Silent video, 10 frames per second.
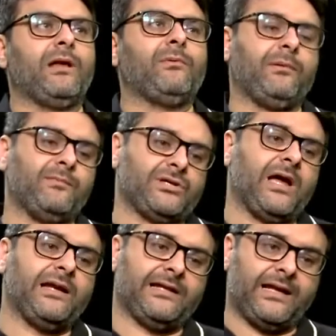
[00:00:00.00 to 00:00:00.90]
أنا ما بحبش
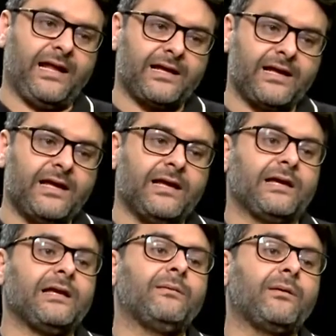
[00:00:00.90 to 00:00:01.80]
أعلن عن حاجة
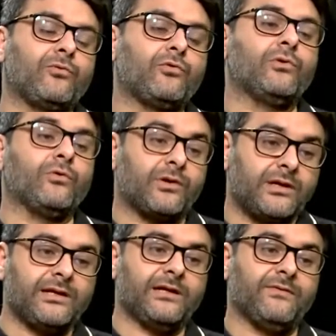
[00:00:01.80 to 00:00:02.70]
غير لما يكون
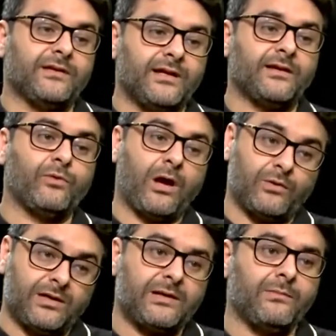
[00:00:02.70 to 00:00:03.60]
أوريدي الفنان أو
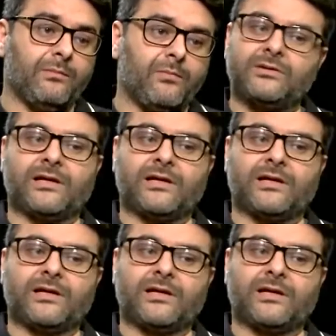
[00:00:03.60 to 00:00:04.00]
النجم مضى